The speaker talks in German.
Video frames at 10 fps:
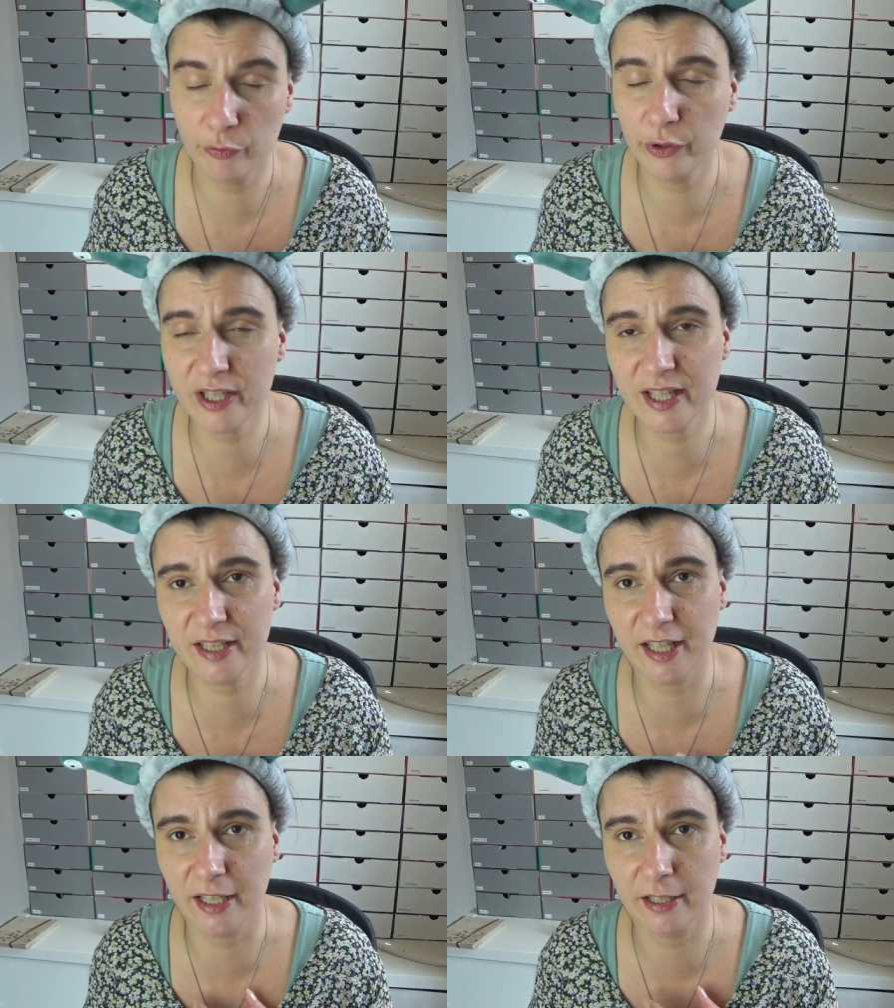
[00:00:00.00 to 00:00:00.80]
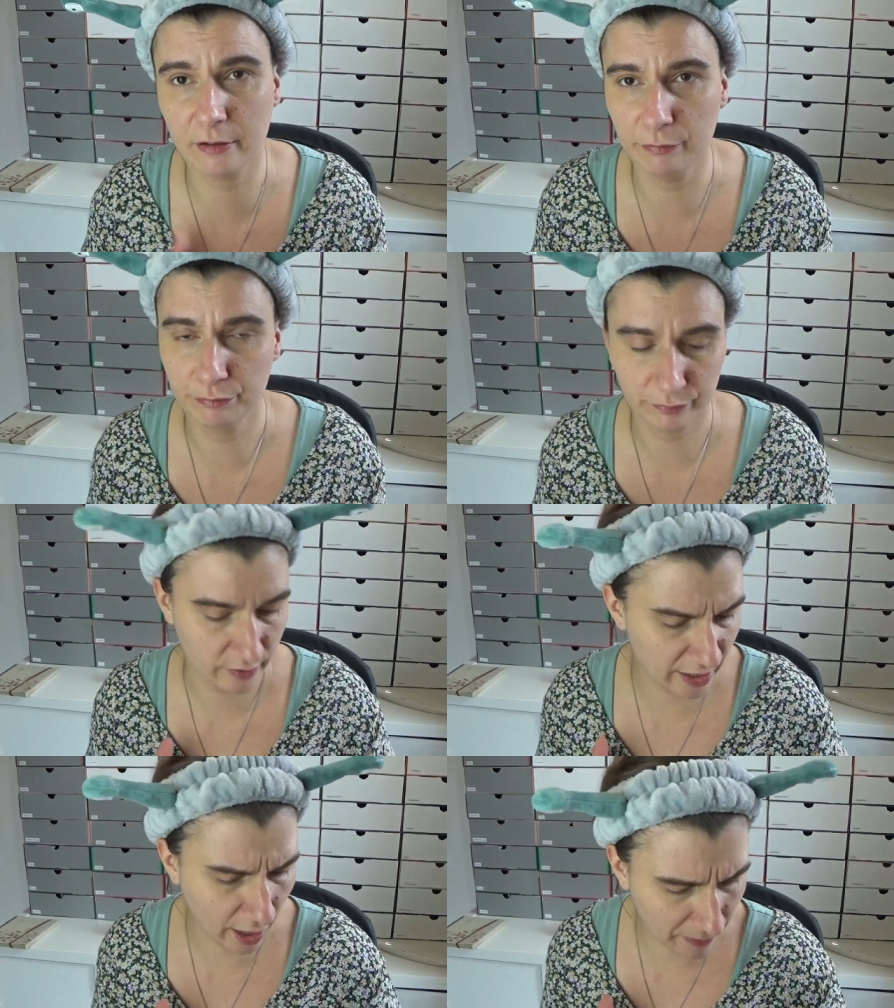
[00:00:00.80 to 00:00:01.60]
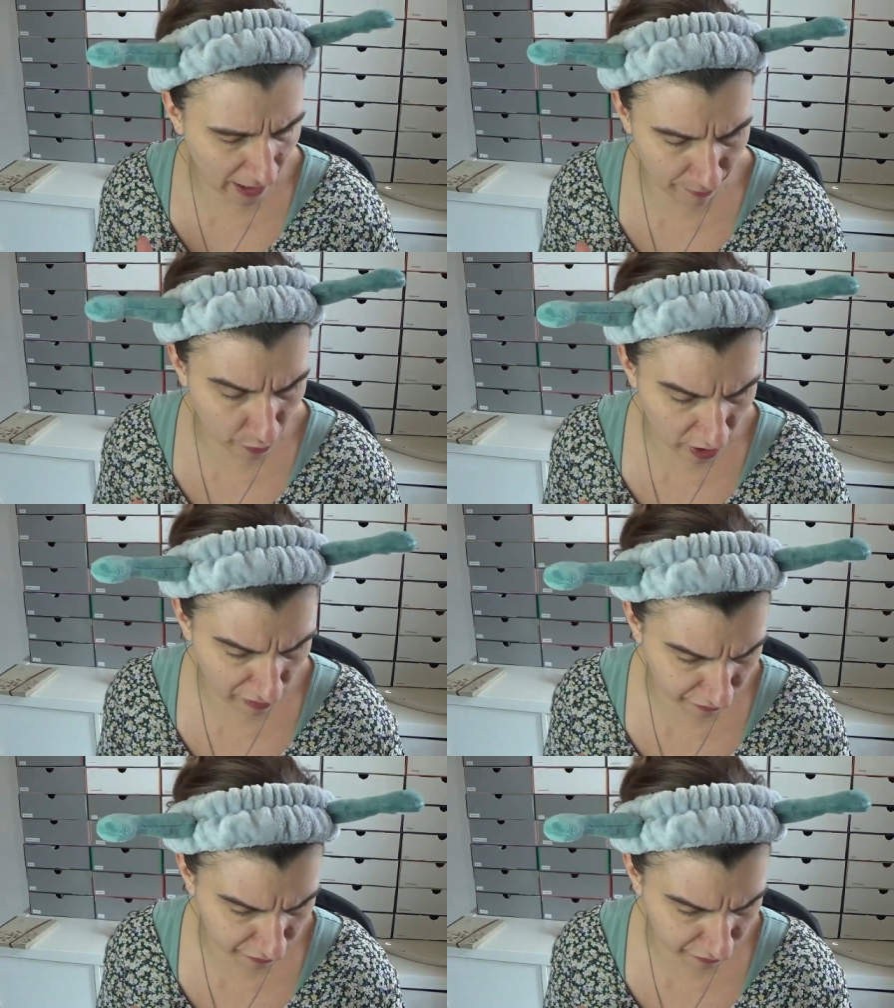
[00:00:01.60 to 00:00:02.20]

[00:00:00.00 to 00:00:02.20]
für das Gesicht ich habe keinen Bock auf